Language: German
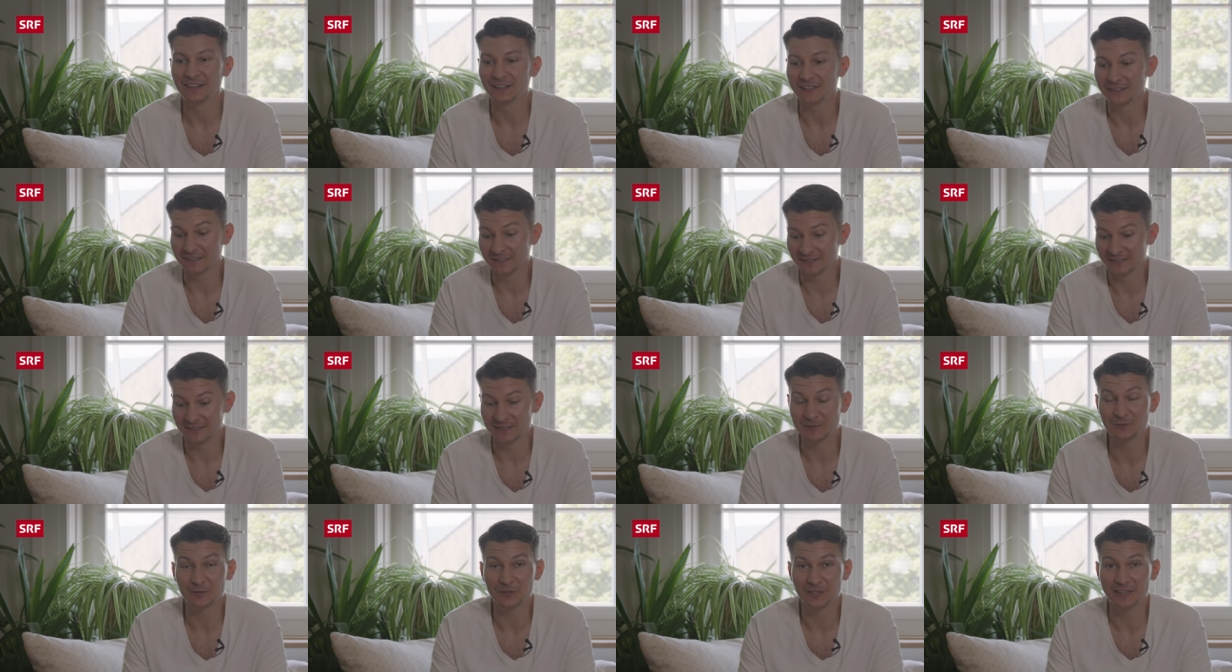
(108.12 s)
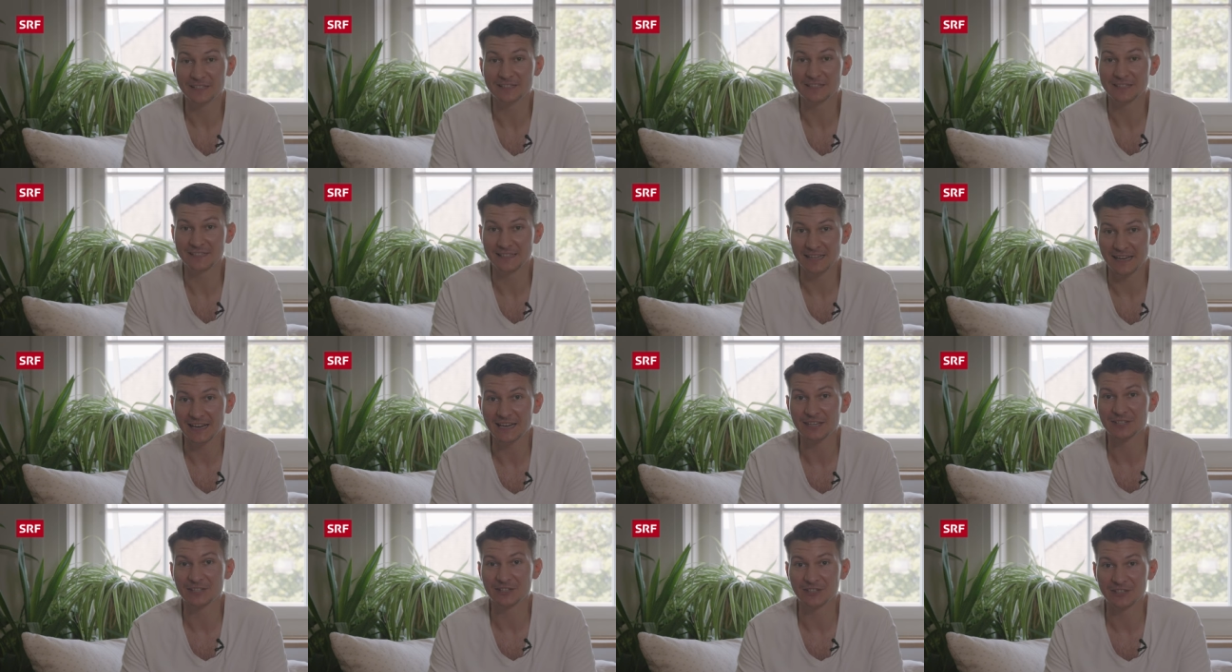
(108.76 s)
ja, Simon, jetzt
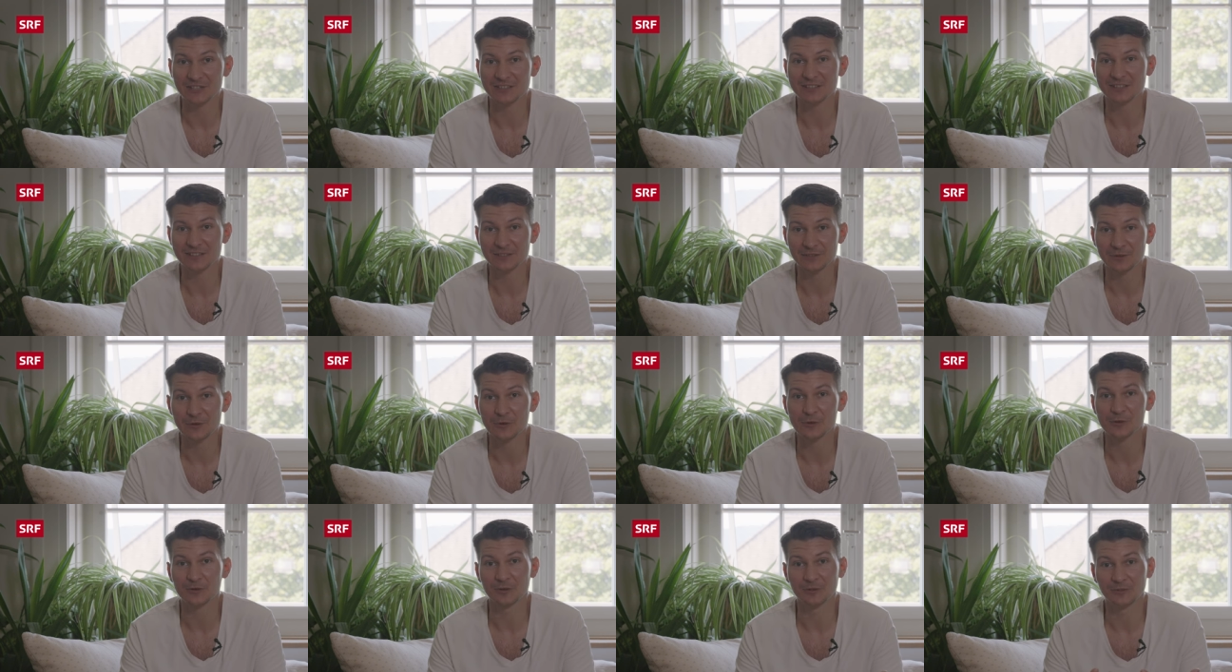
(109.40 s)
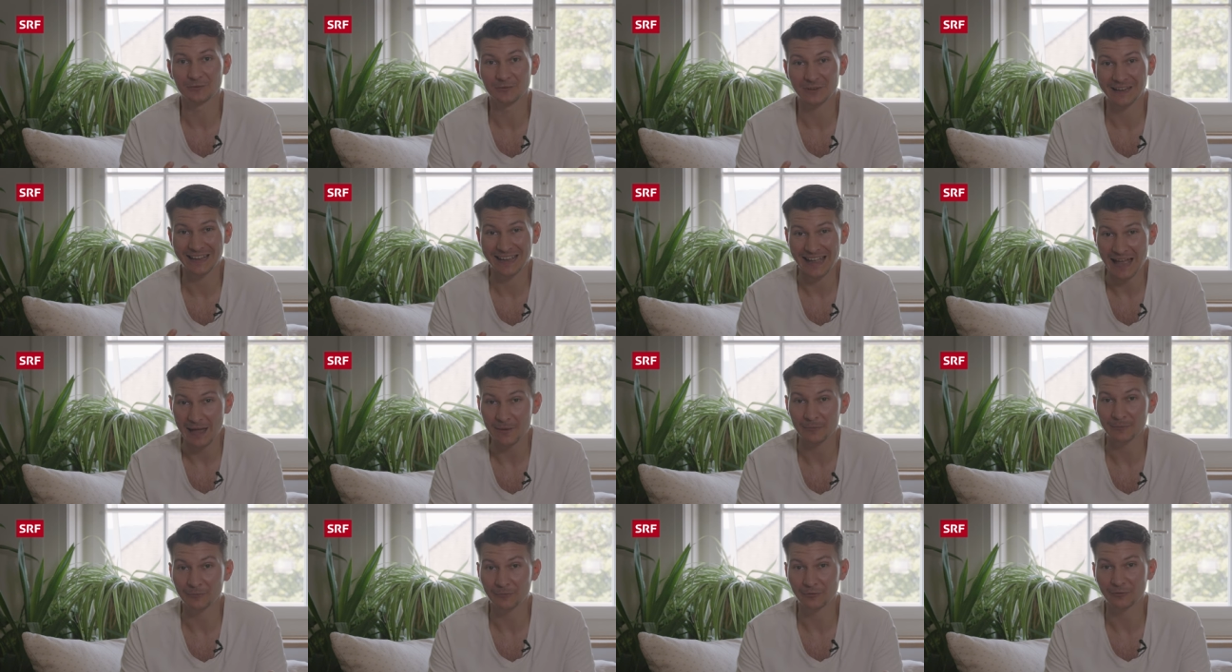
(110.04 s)
siehst du, dass so
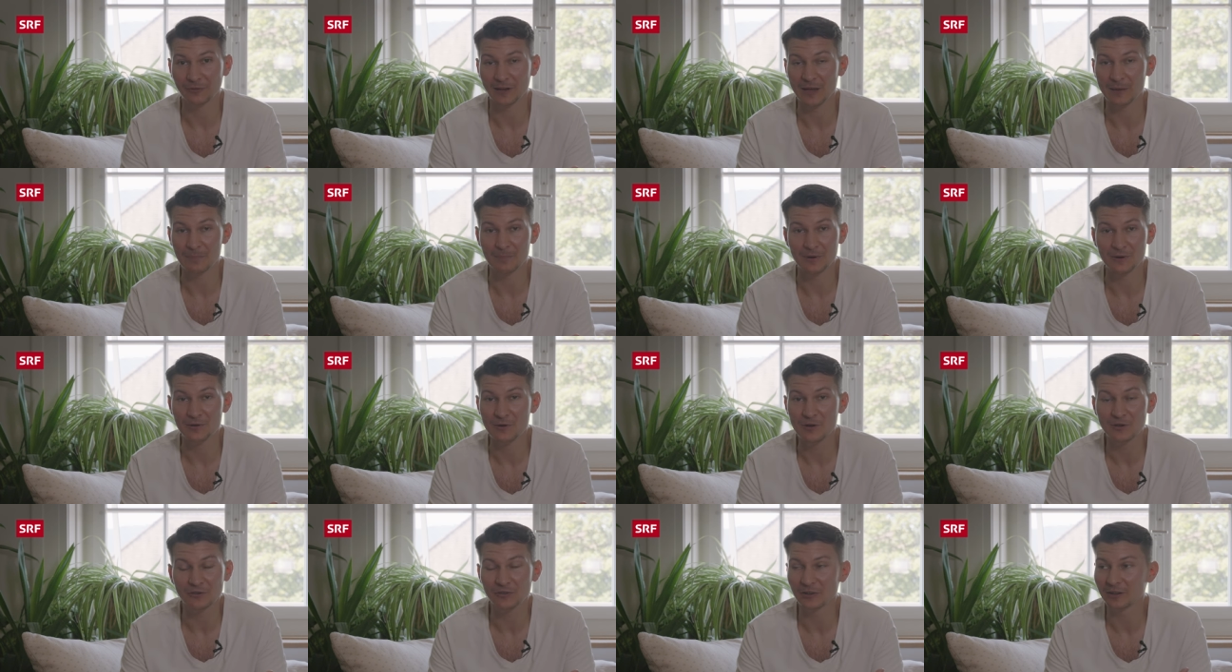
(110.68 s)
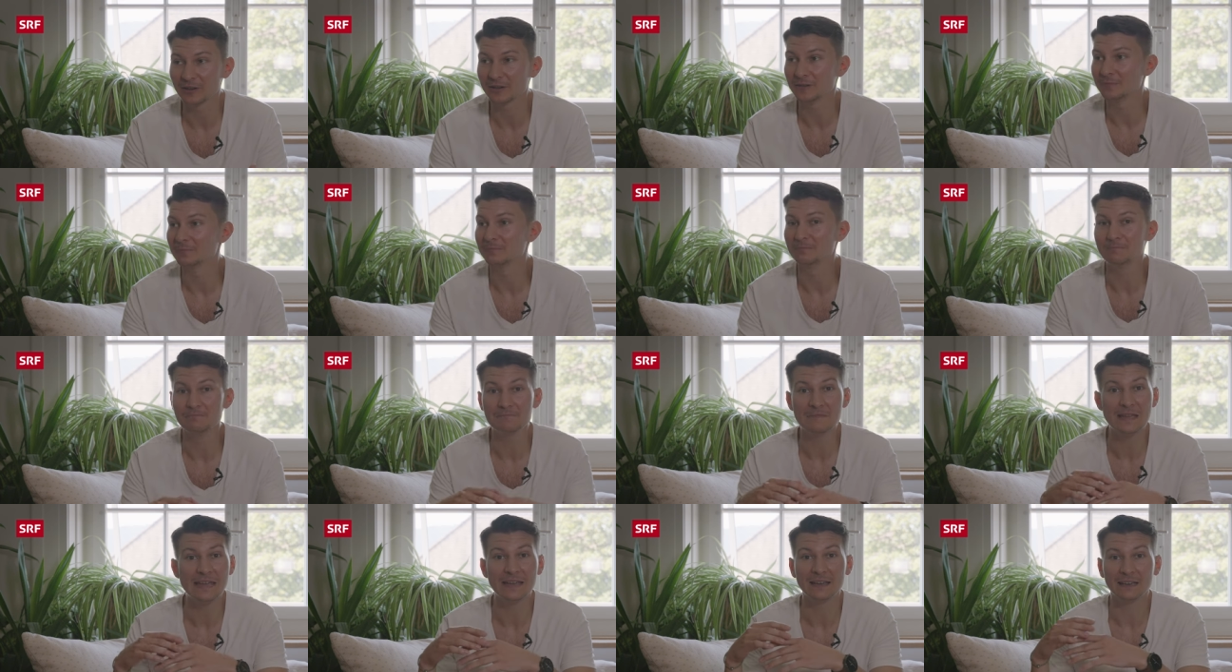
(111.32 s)
Kämpfe eben nicht
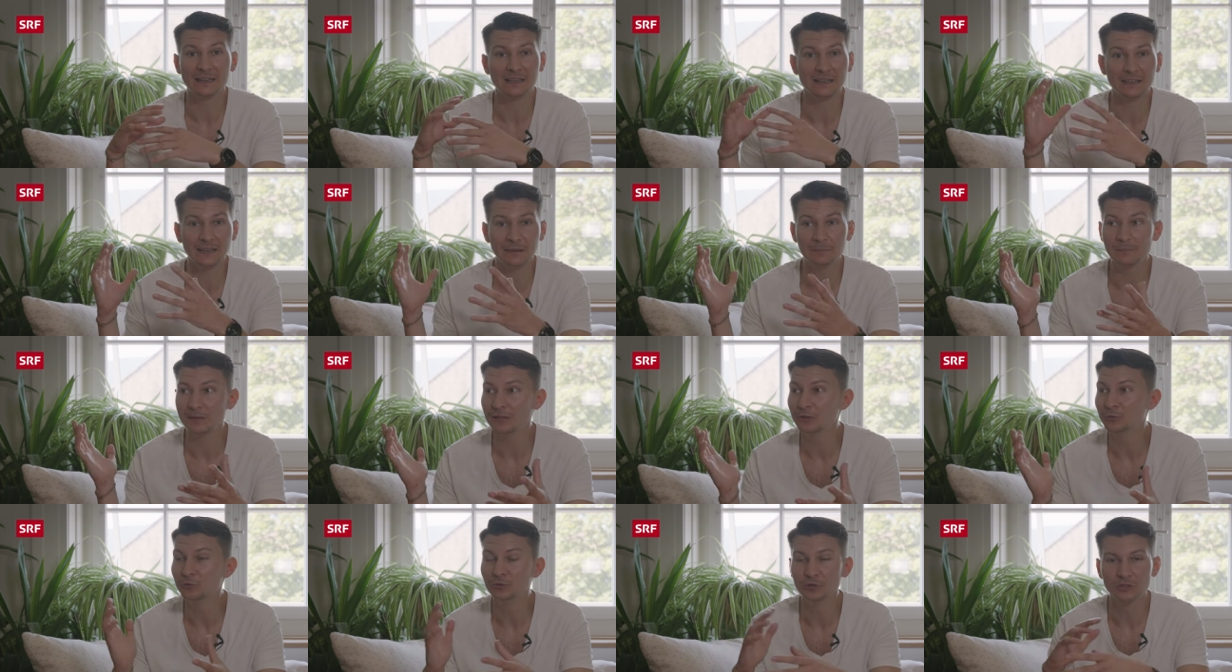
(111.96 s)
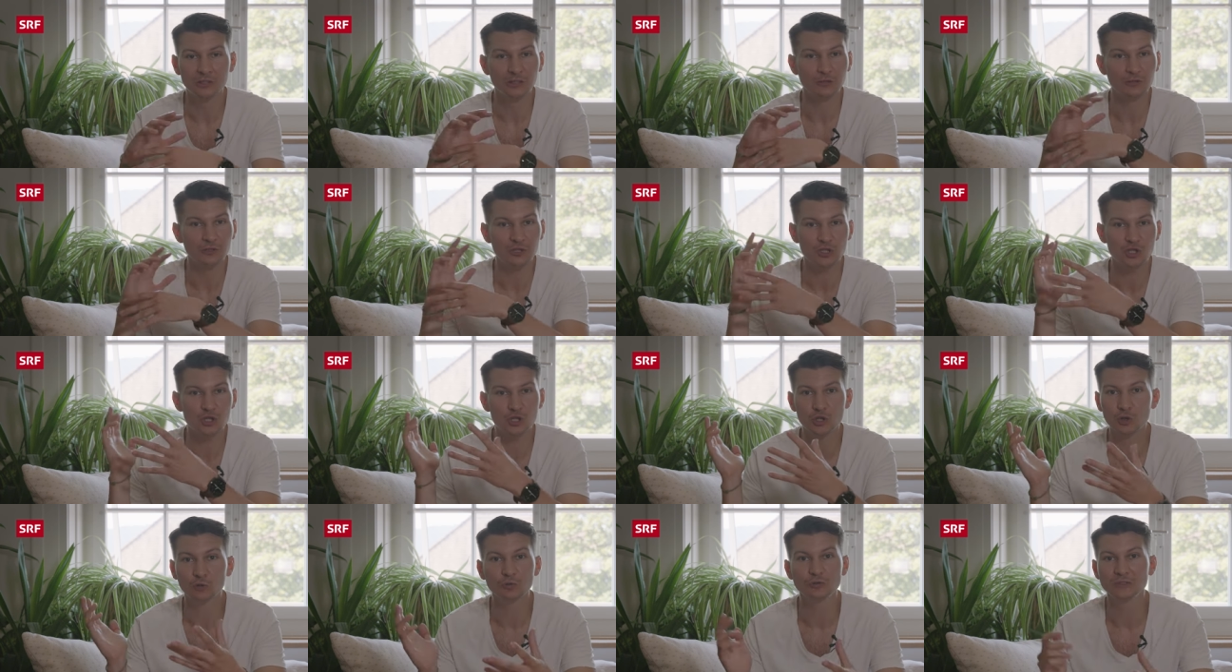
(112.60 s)
mehrere Minuten oder
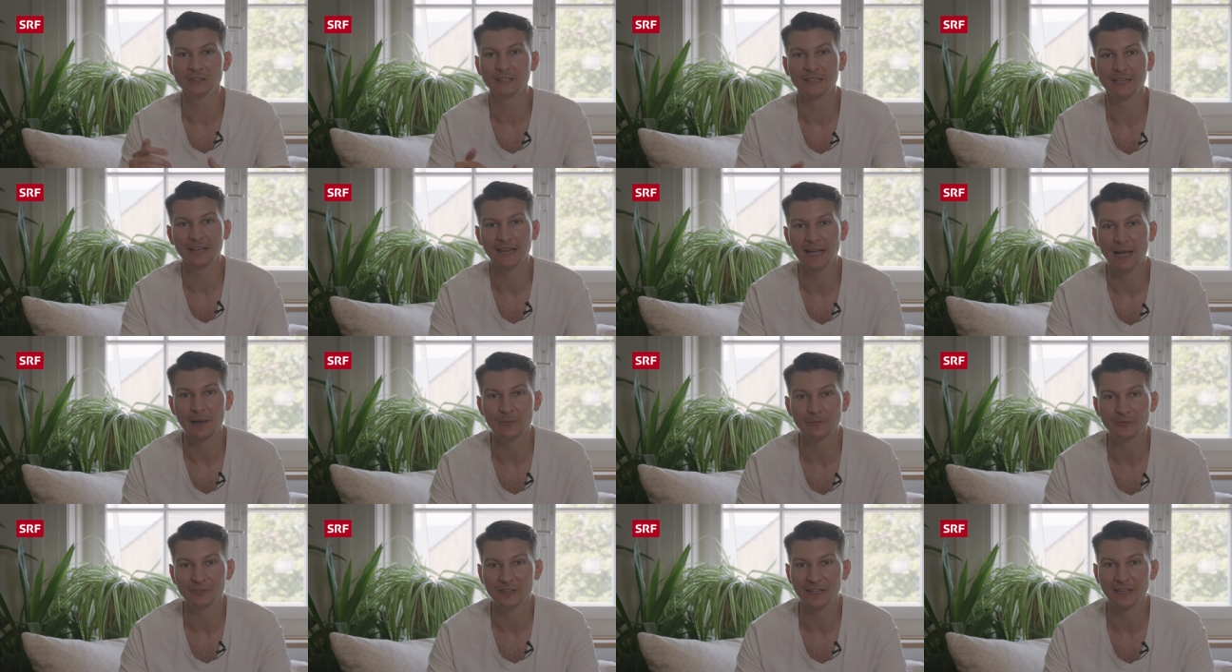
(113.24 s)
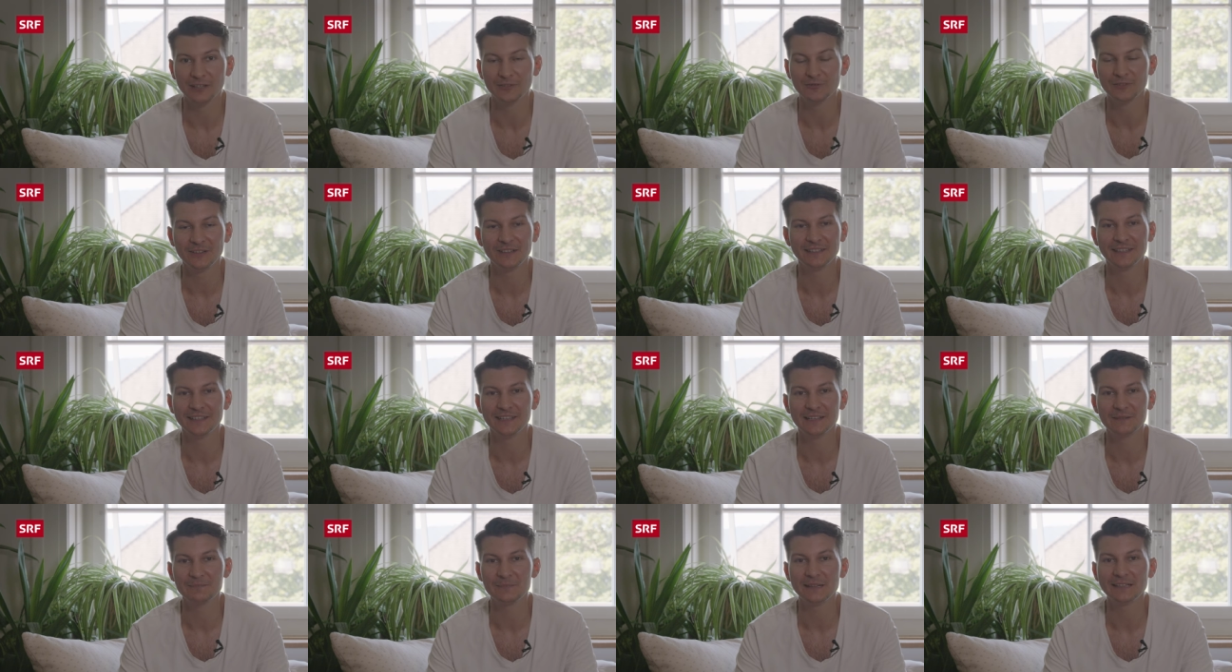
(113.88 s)
Stunden gekämpft haben wie in
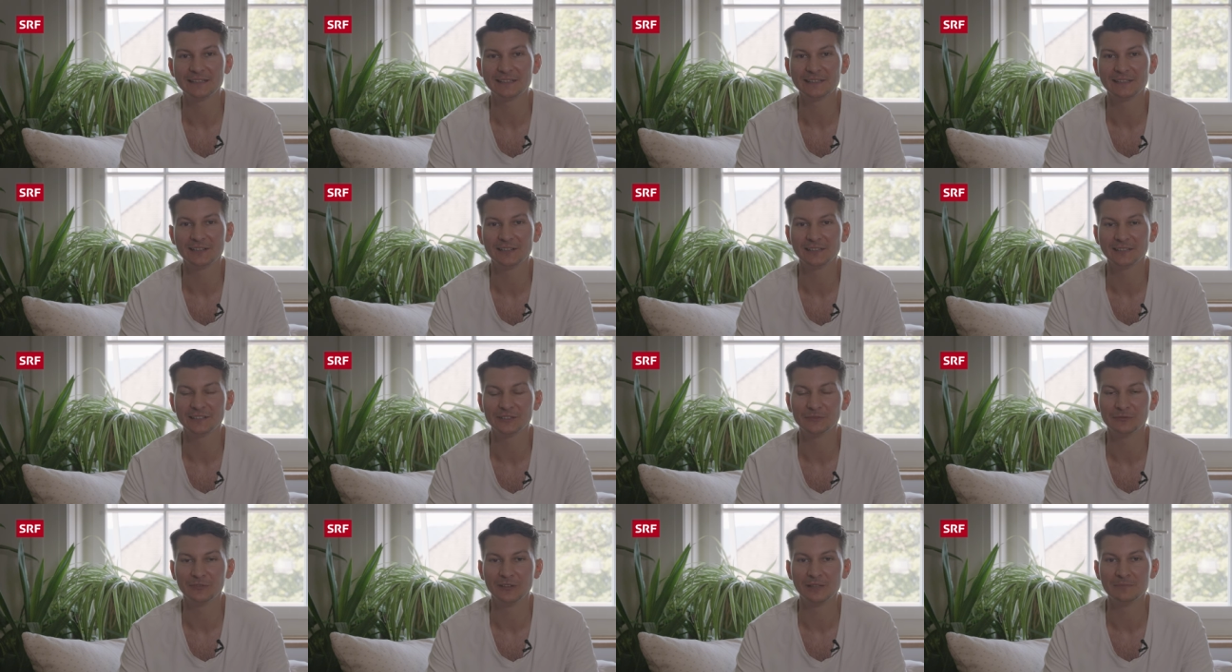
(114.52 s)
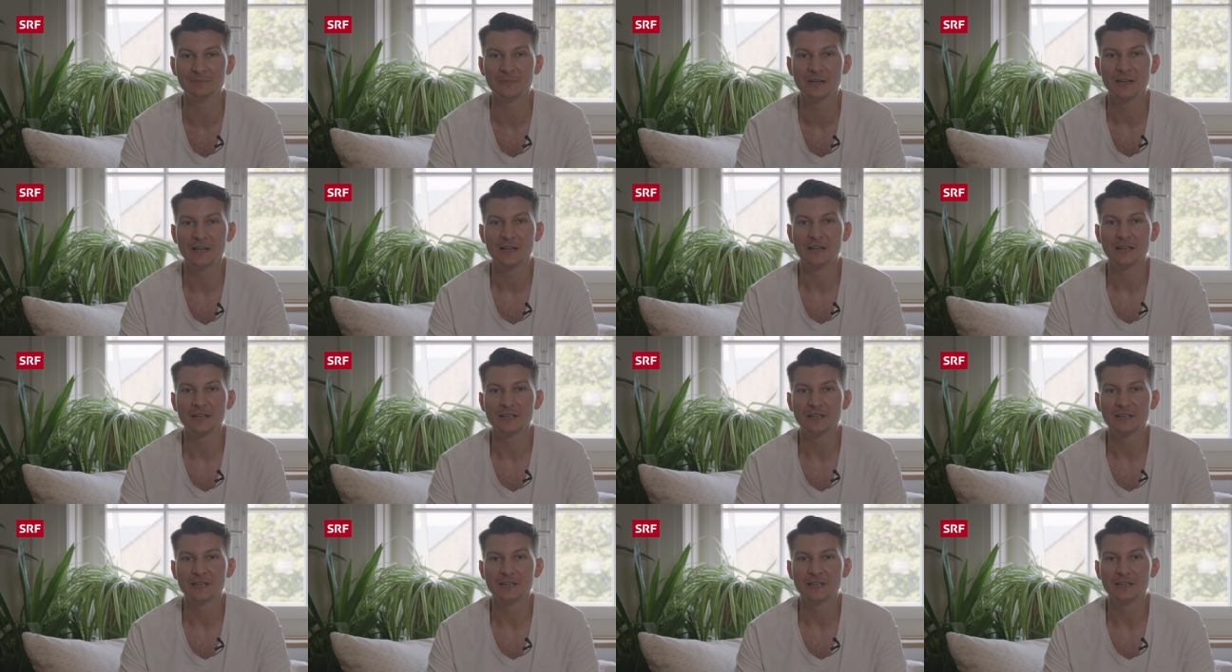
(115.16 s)
diesen Mittelalterfilmen,